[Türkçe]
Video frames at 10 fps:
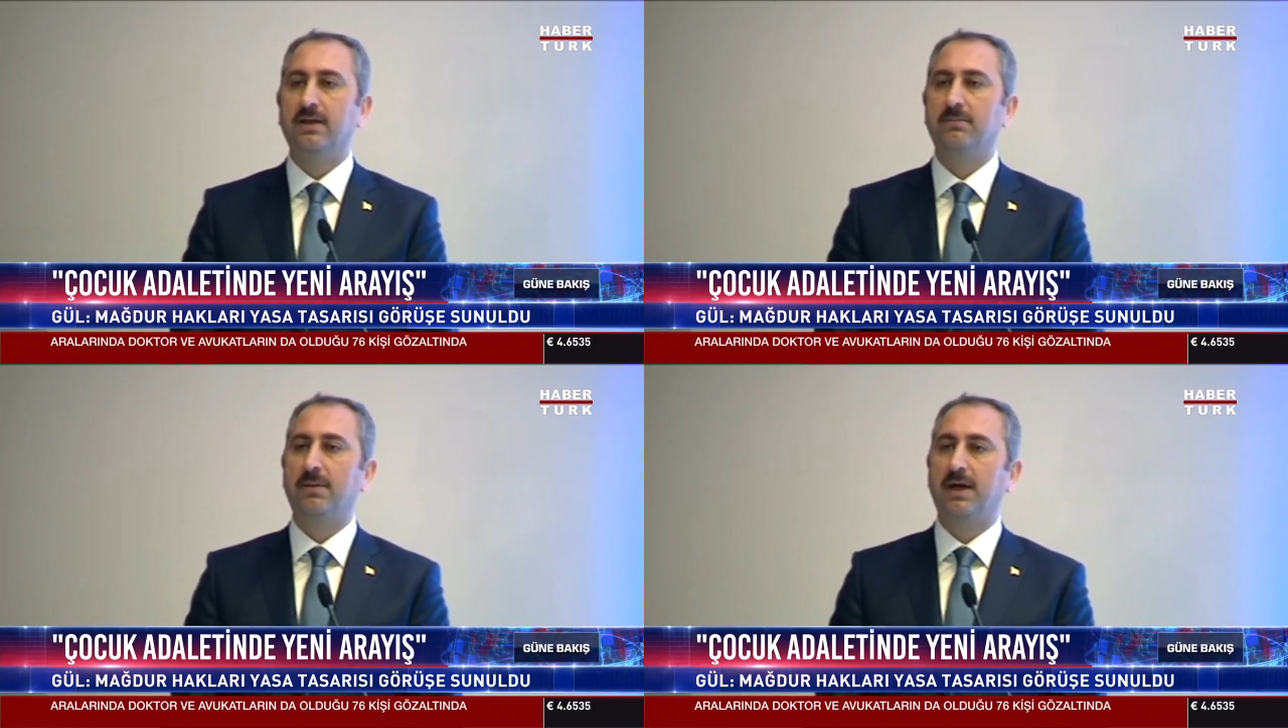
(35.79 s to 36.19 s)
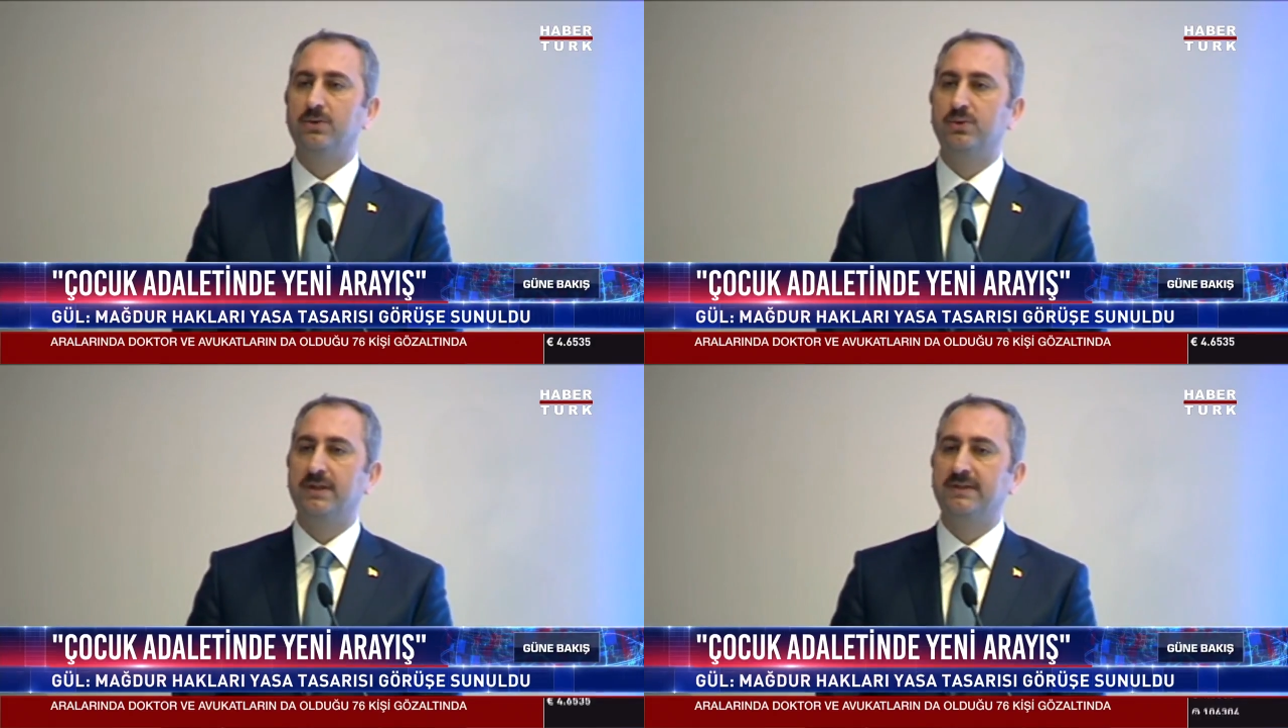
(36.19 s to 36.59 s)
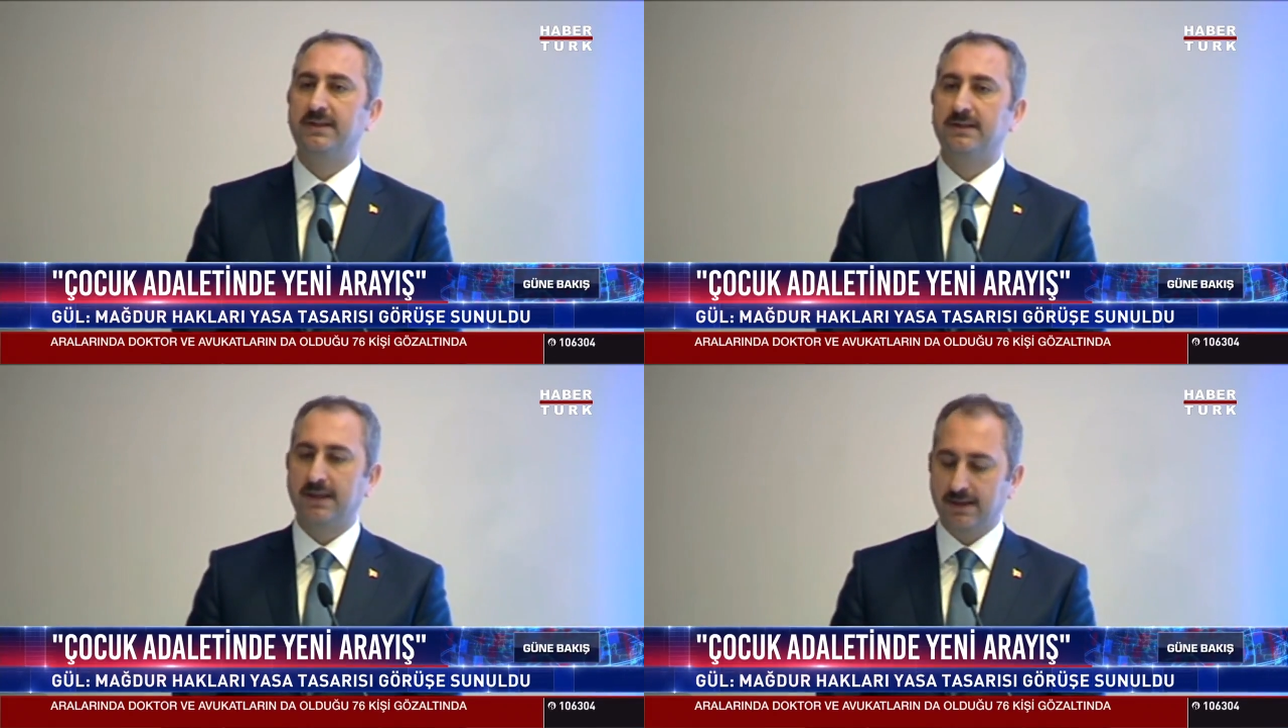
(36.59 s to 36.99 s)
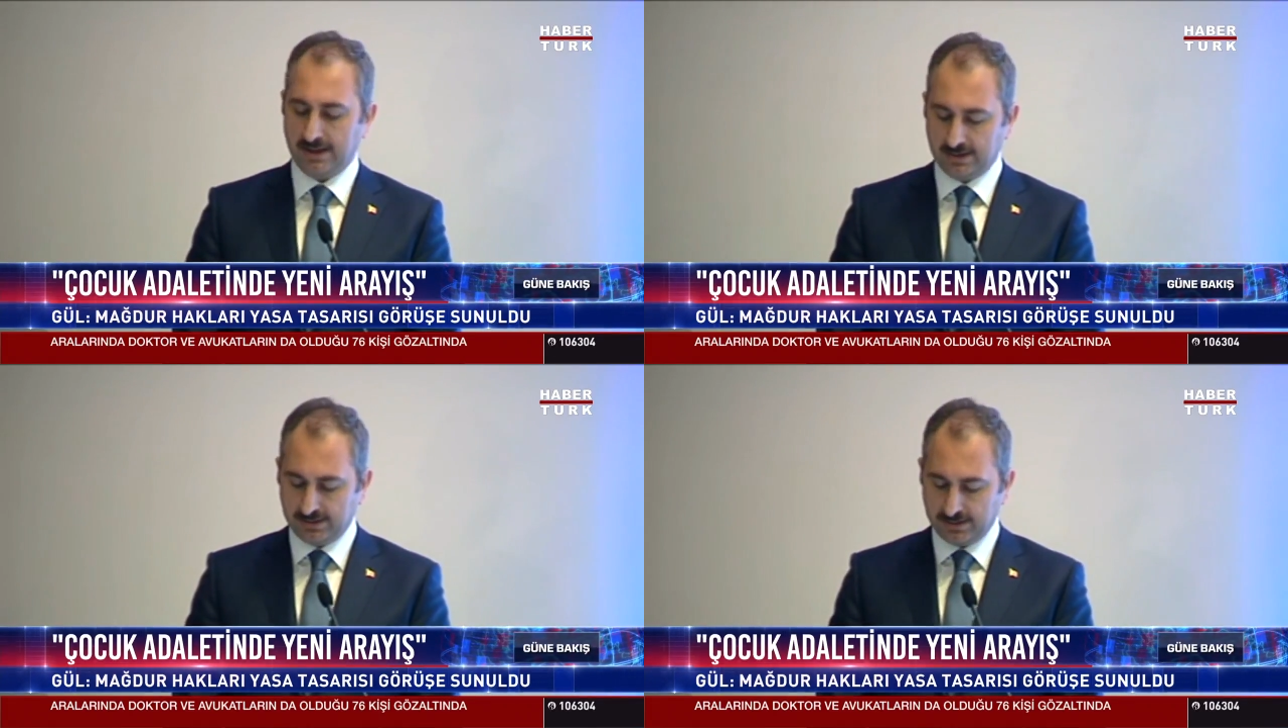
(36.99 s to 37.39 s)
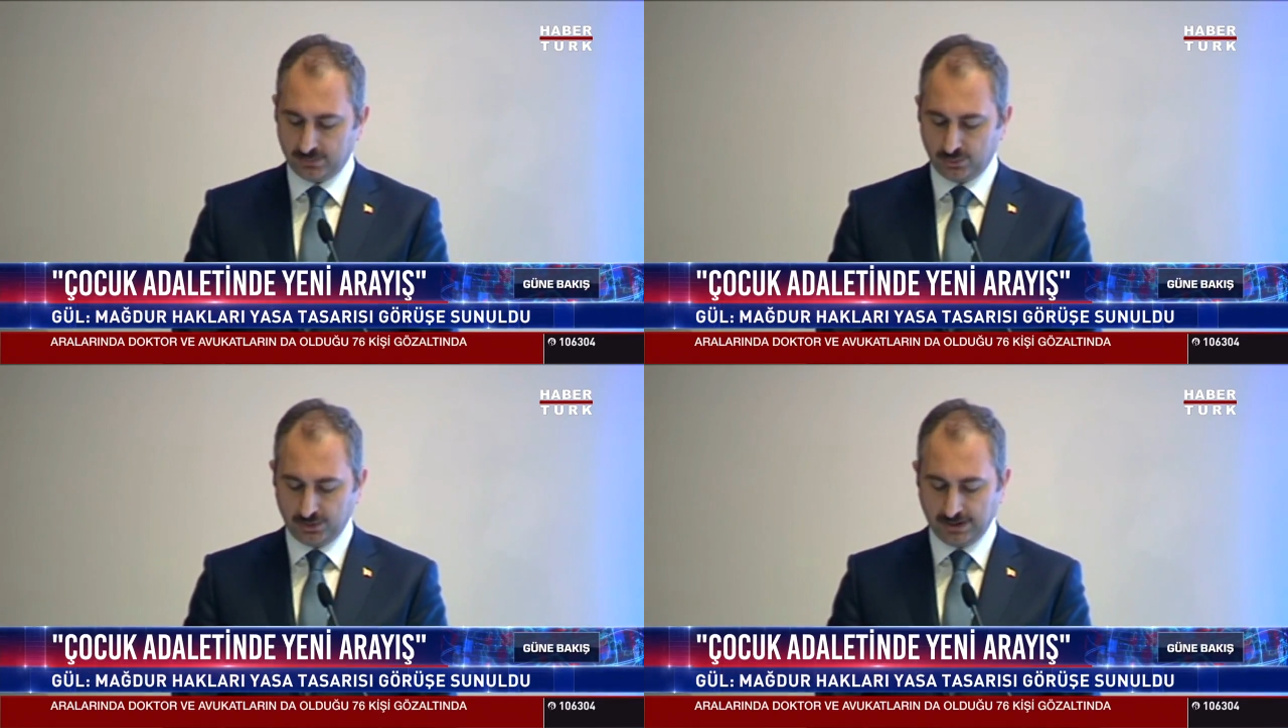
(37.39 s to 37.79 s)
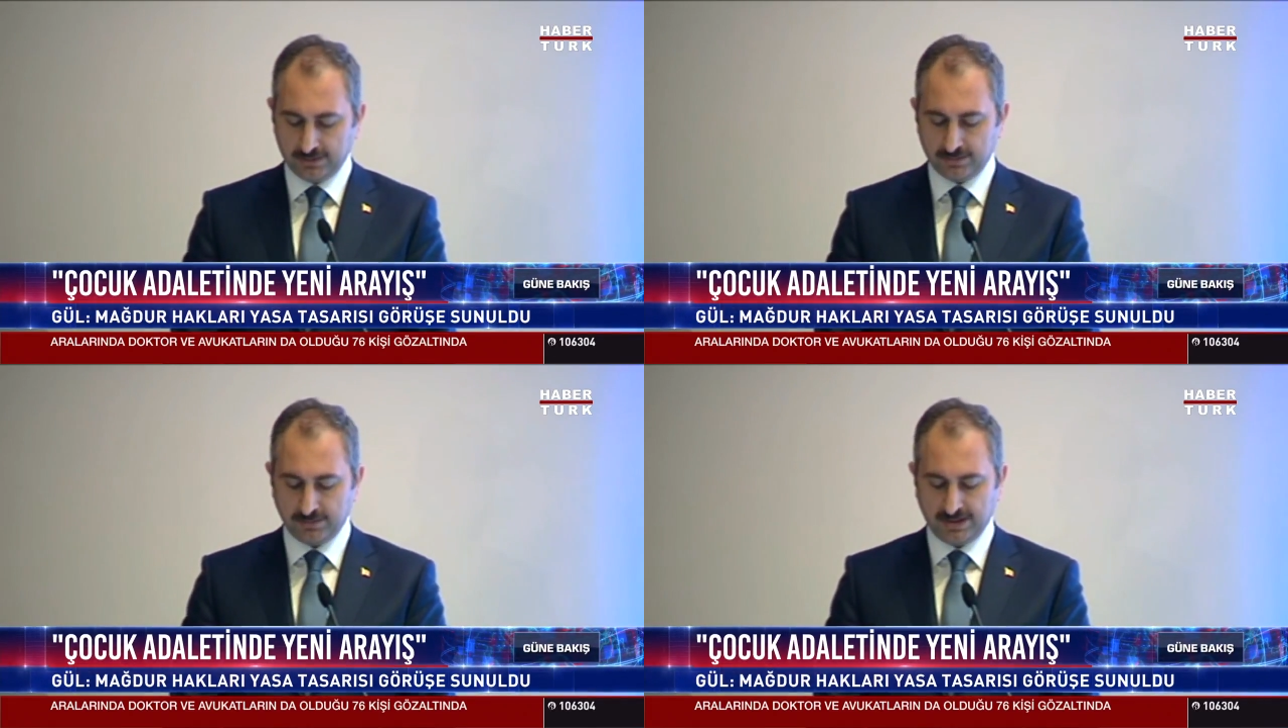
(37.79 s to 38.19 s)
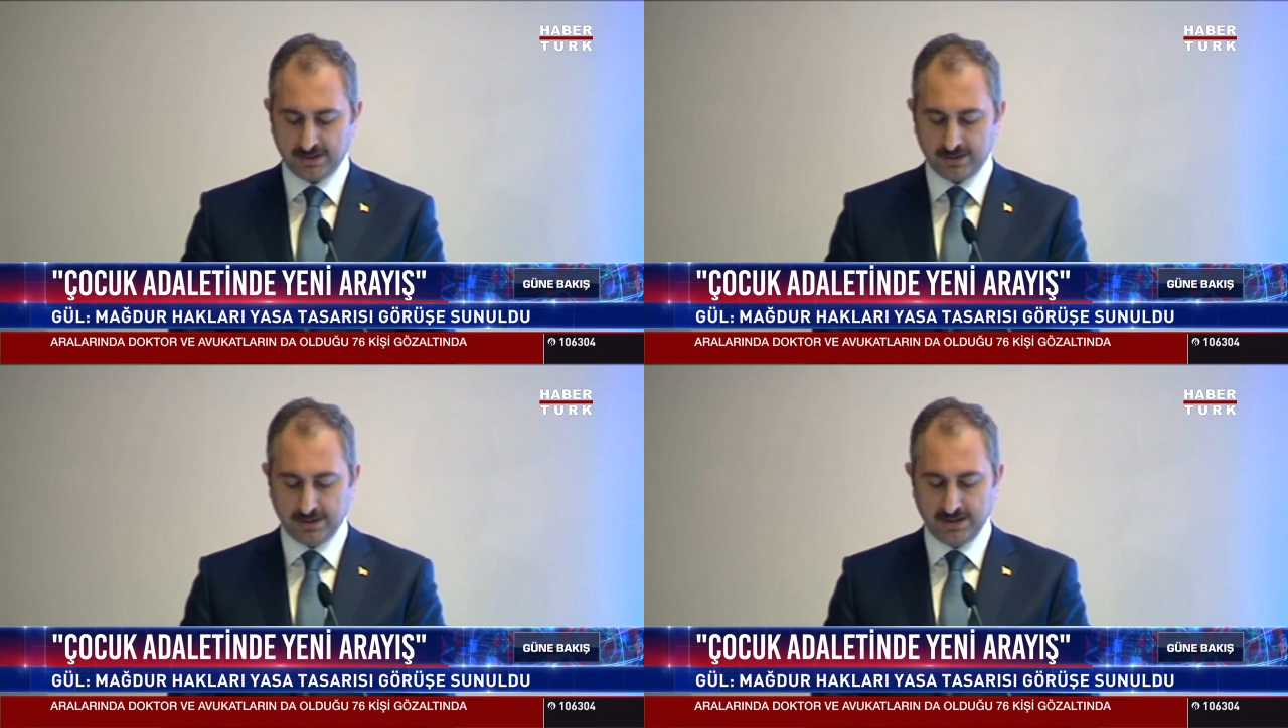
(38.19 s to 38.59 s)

mağdura tanınan hakları güçlendirmek,